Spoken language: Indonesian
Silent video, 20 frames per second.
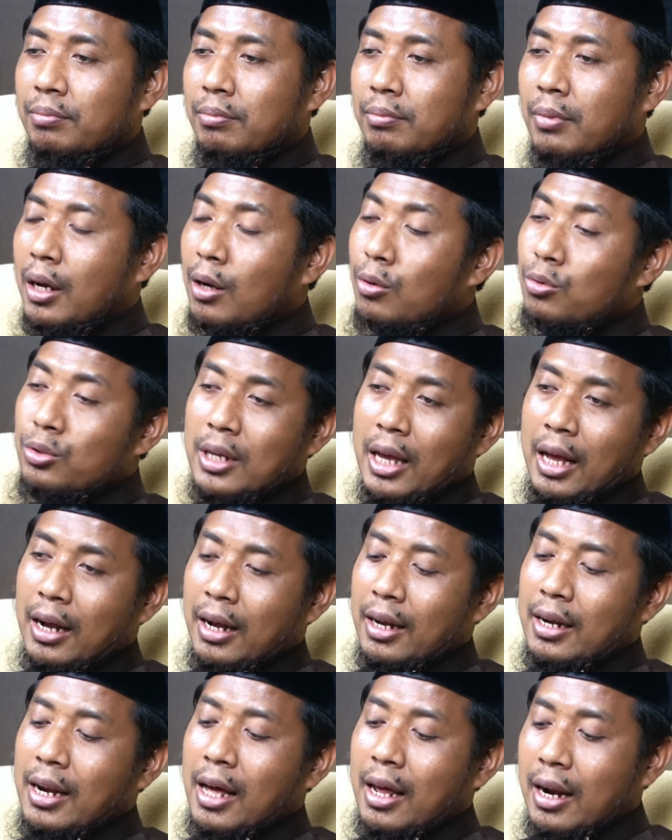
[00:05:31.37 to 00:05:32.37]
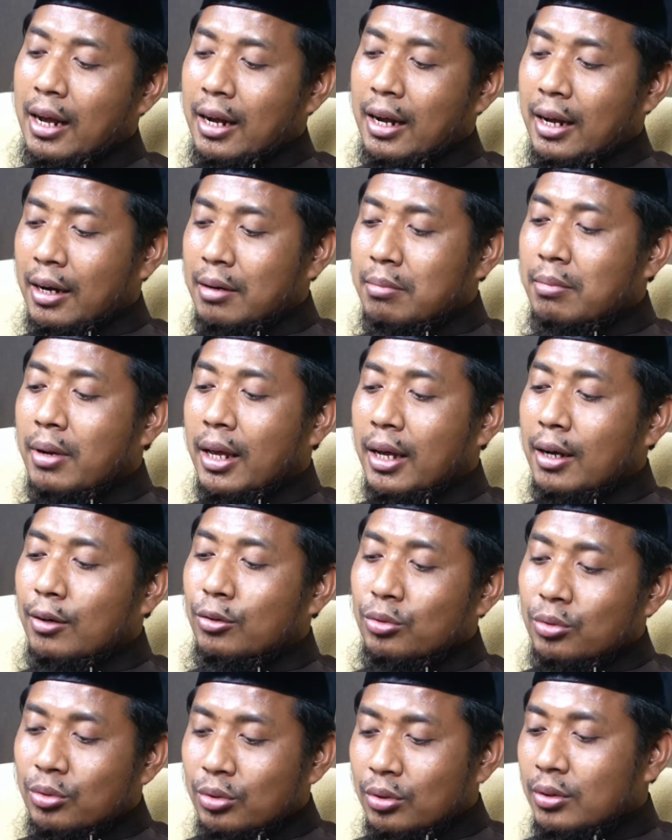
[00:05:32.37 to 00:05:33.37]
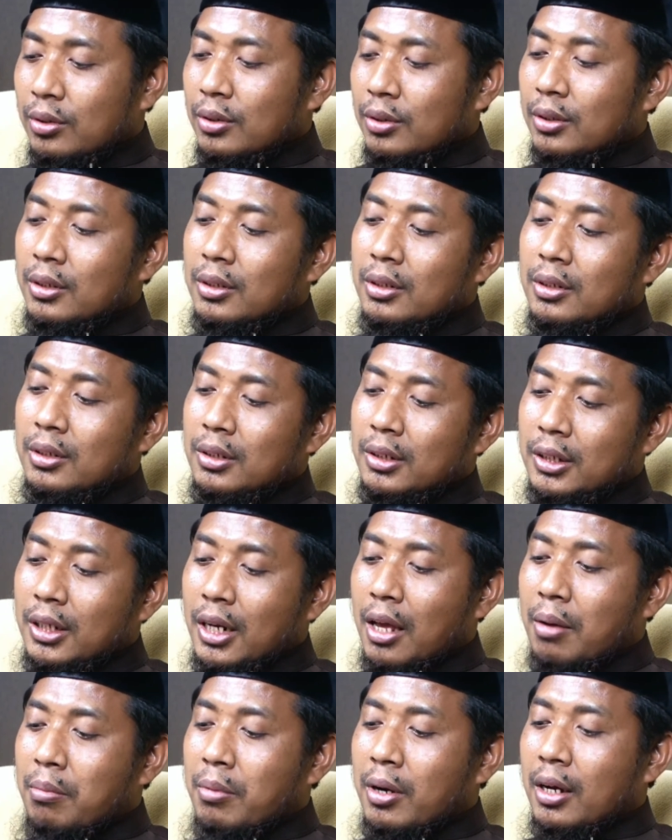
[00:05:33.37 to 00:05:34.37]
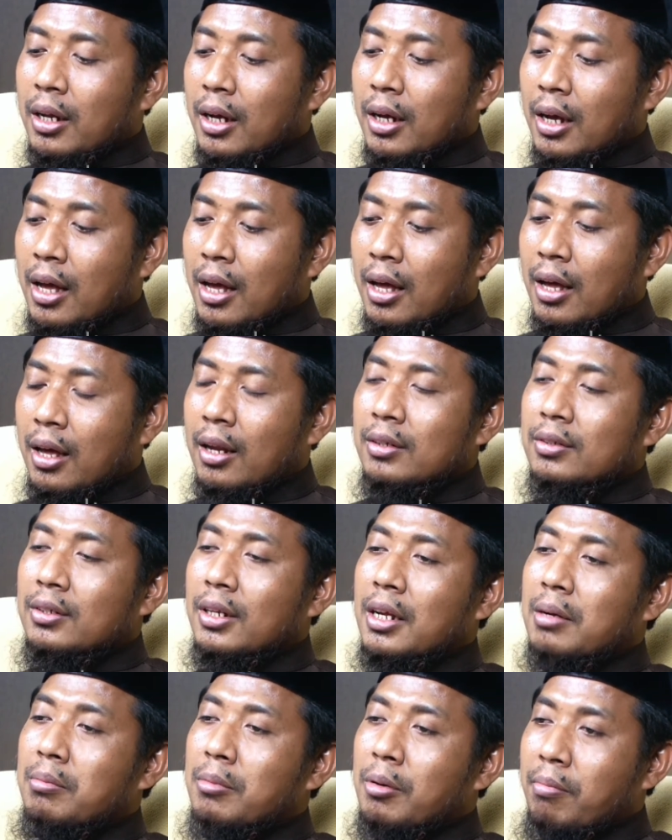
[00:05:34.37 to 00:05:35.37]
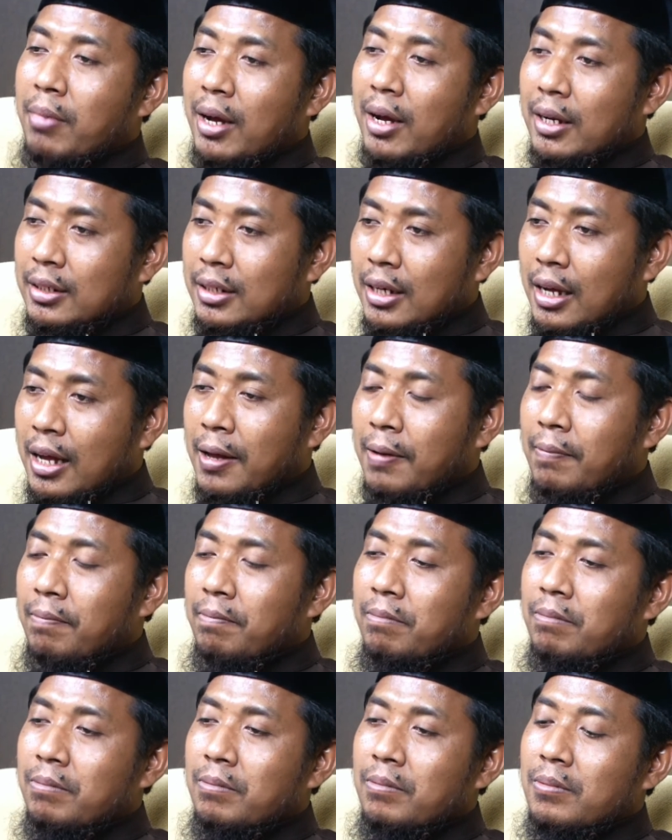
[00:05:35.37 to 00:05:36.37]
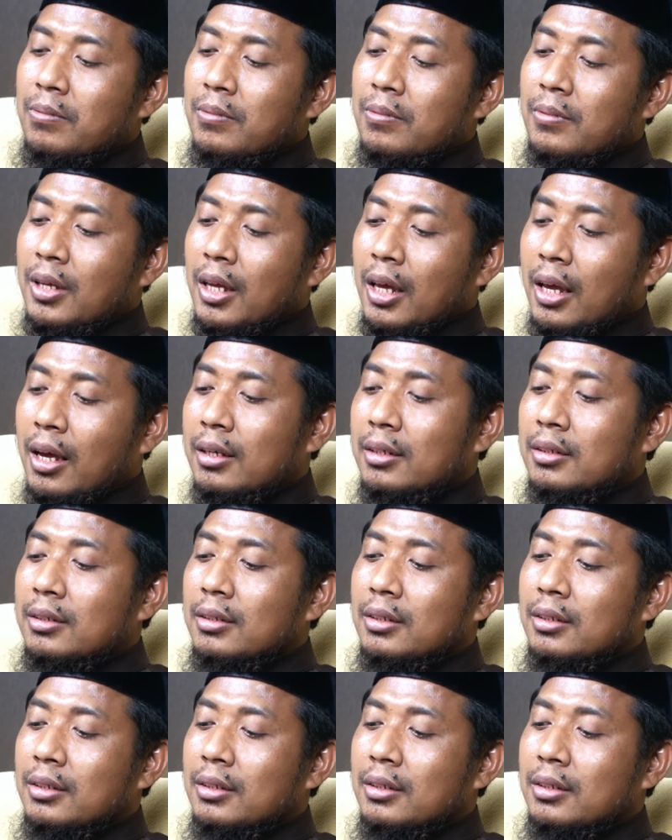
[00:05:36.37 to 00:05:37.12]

Maka usahakan arahkan mereka untuk sering mendengar, sering membaca ya,